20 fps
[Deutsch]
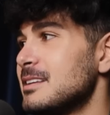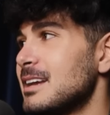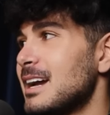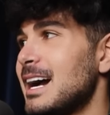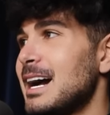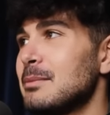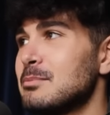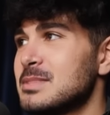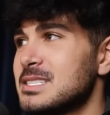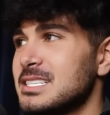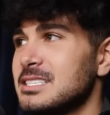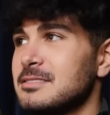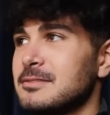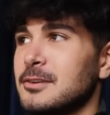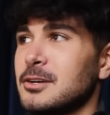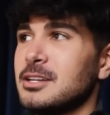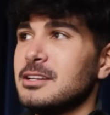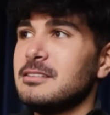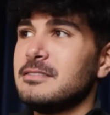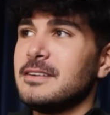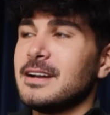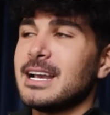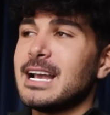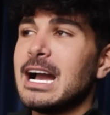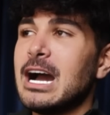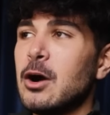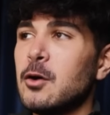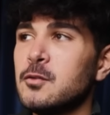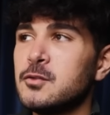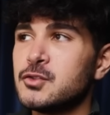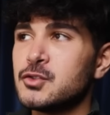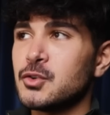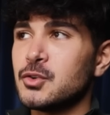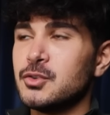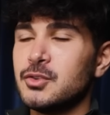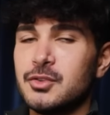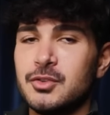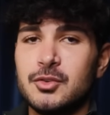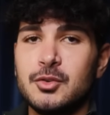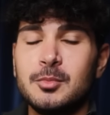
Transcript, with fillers: haben sich von den Verkaufsgründen,